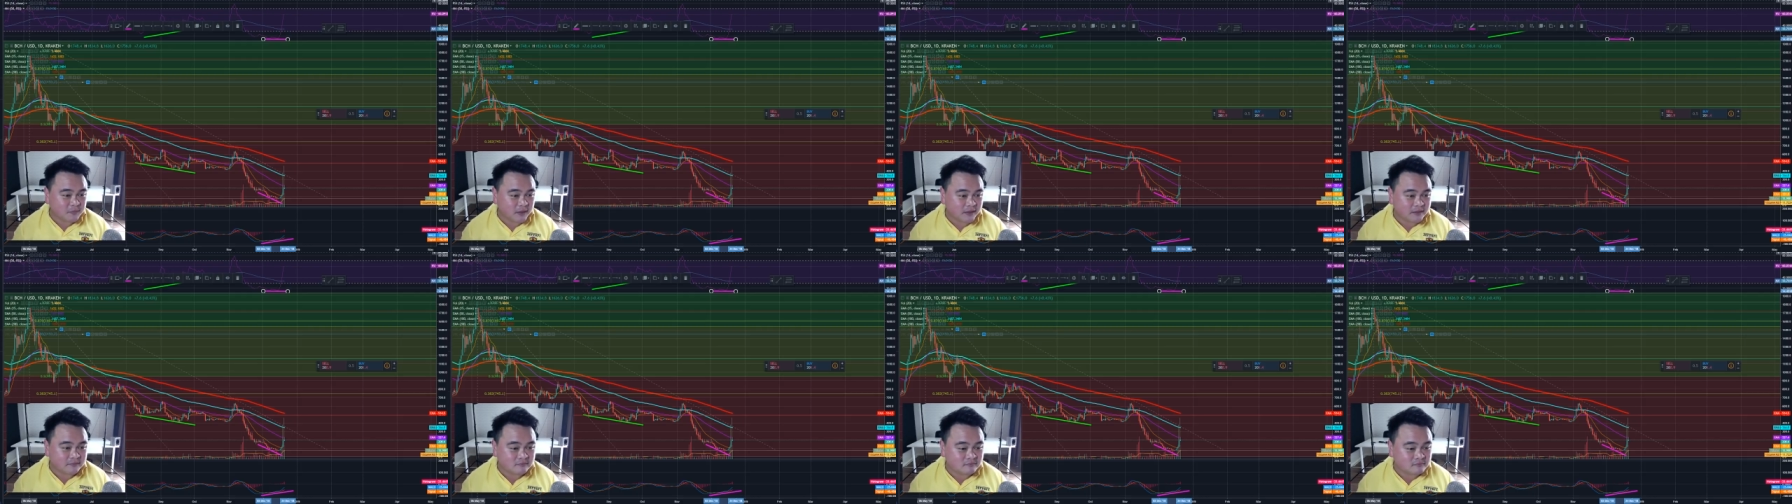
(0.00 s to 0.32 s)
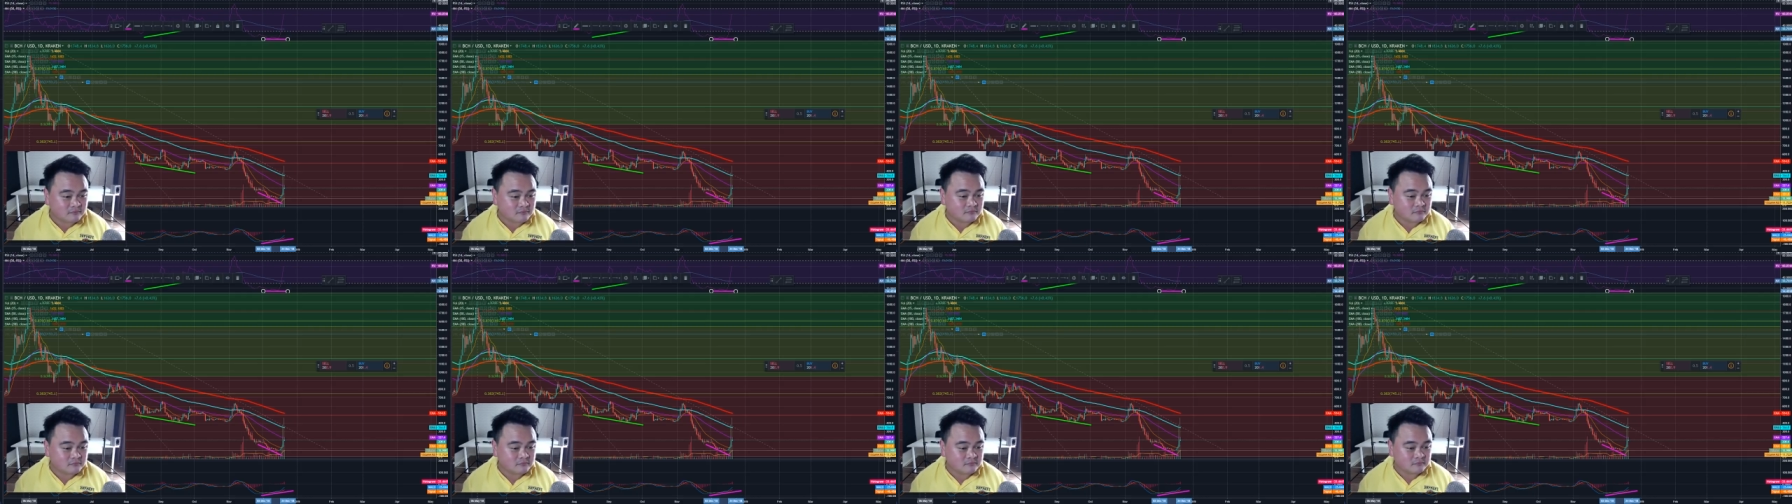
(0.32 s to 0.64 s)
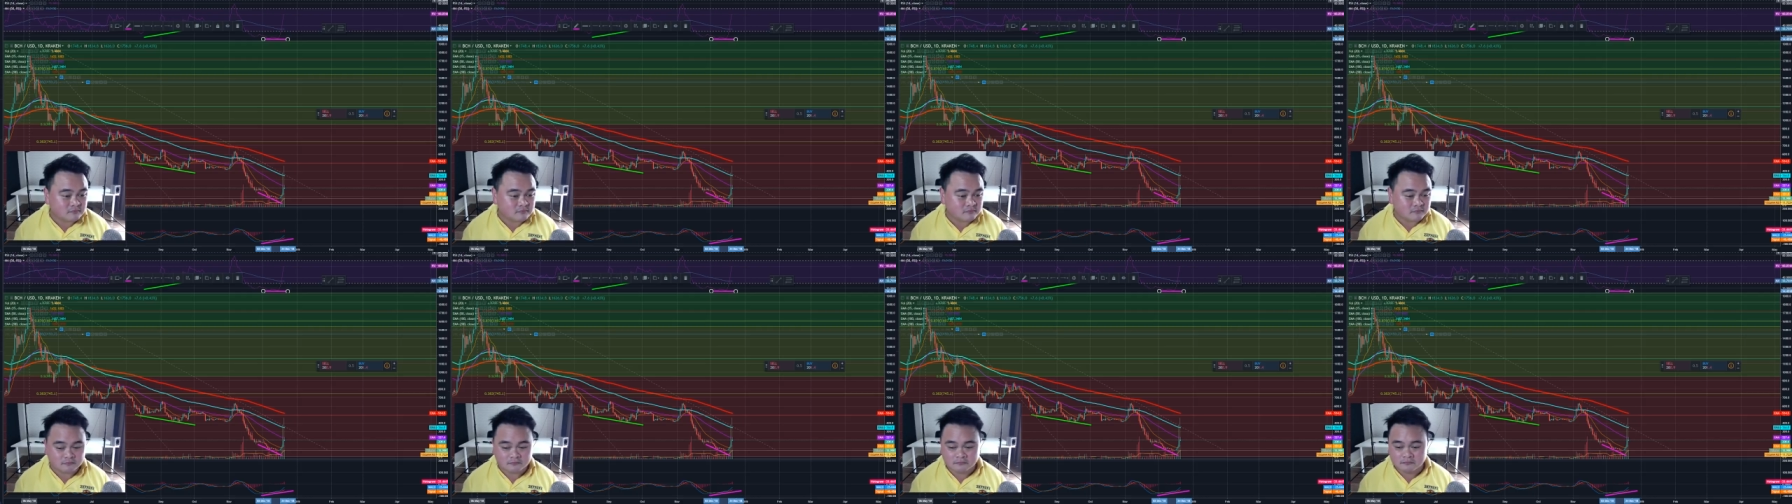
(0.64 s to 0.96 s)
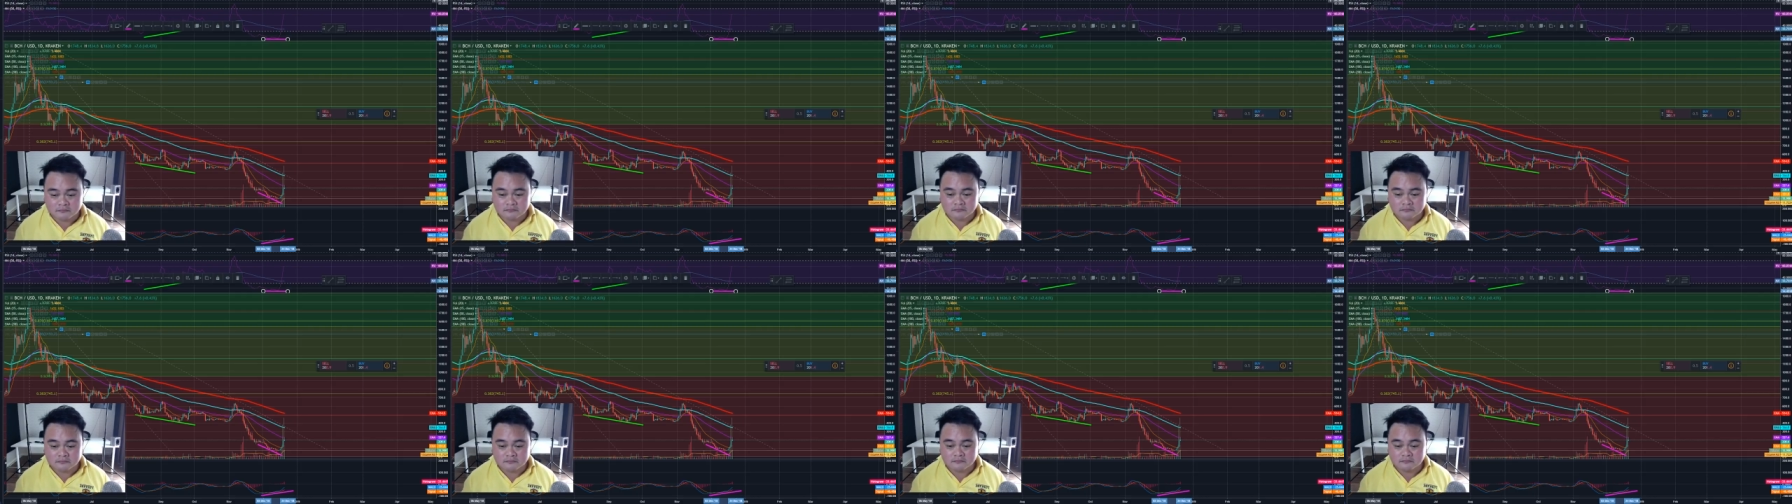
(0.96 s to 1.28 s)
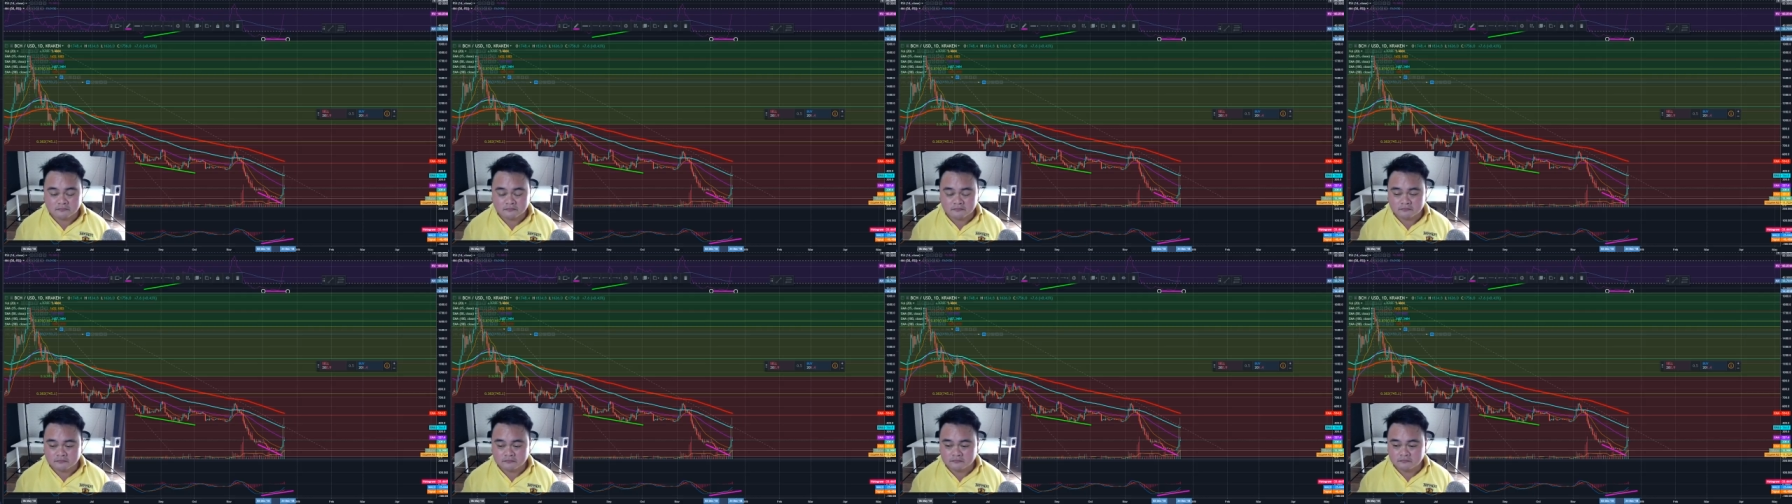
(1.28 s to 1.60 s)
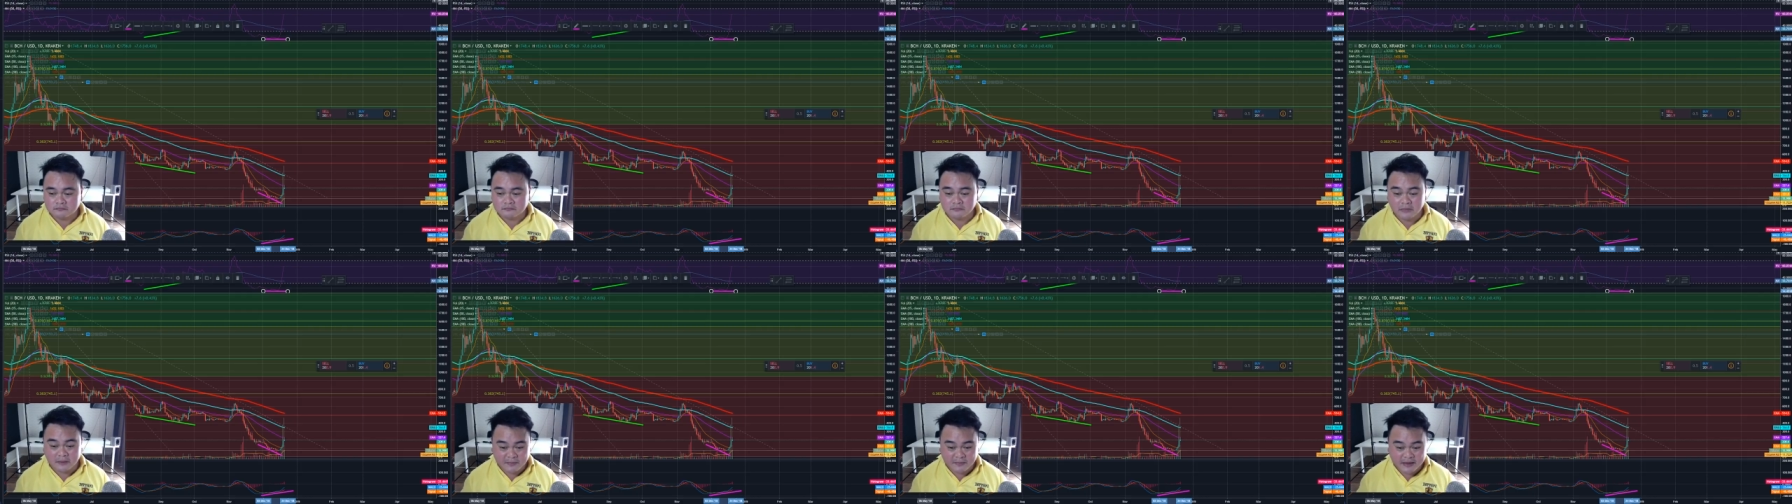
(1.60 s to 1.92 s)

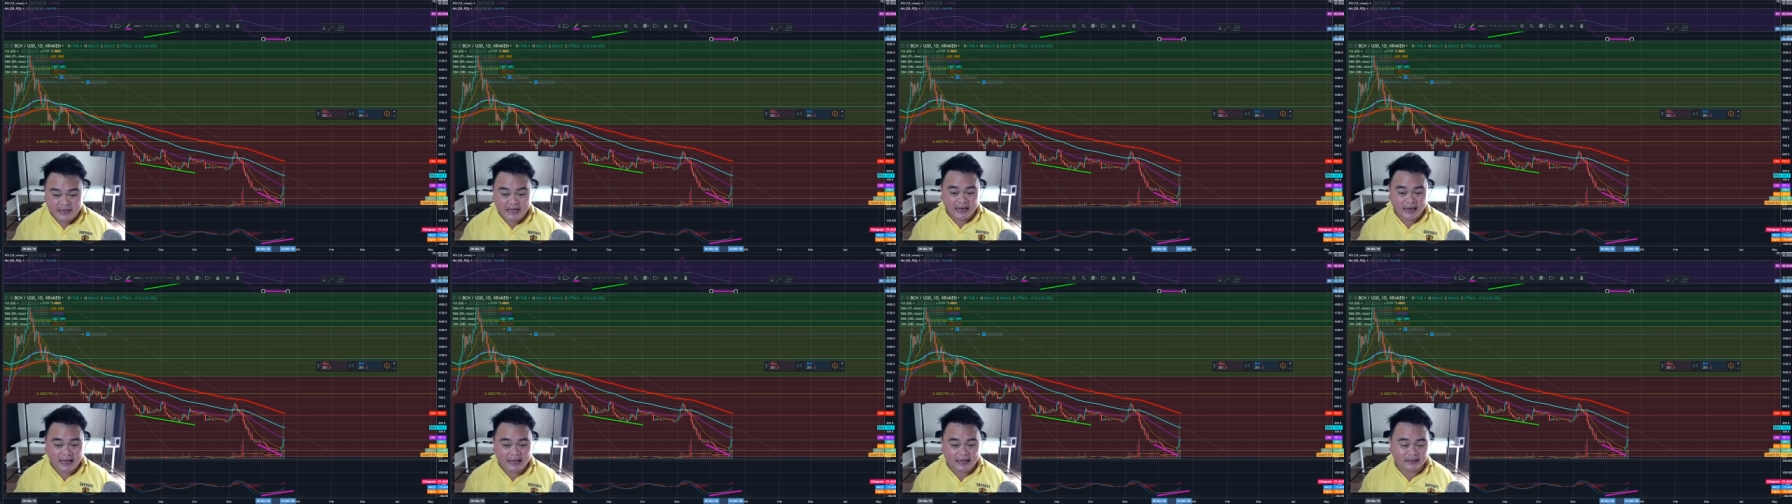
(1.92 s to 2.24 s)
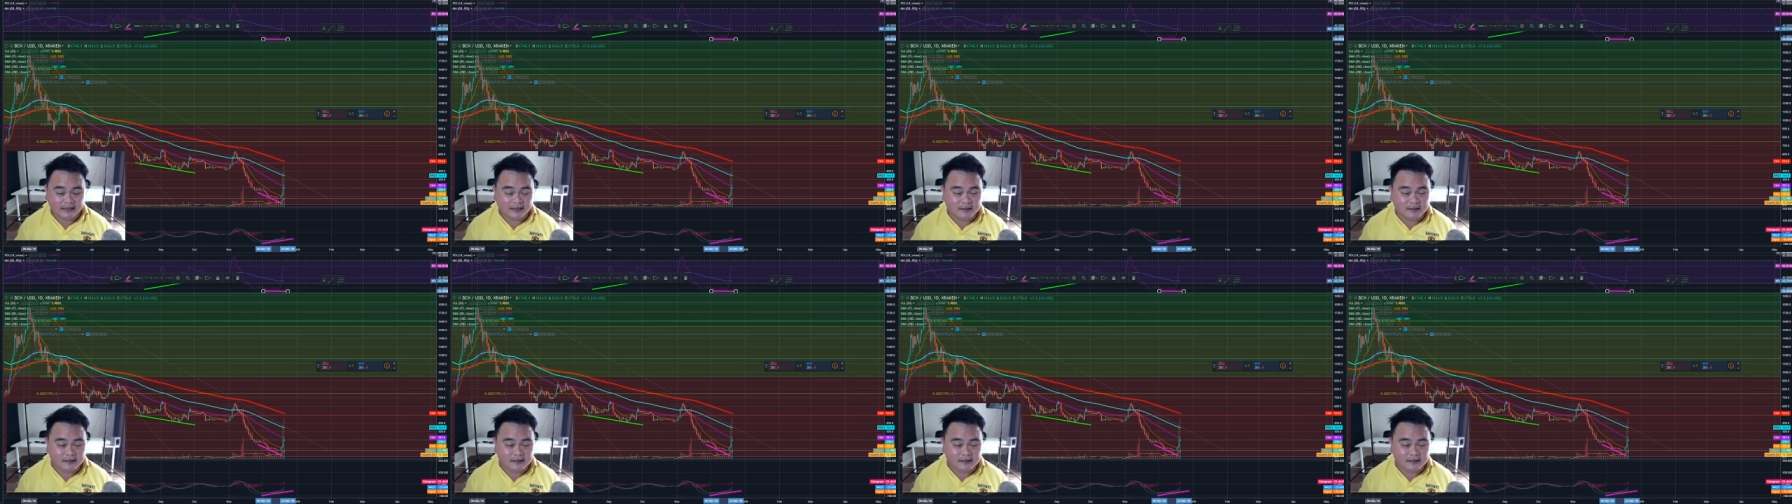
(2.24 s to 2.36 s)
มันมีอะไร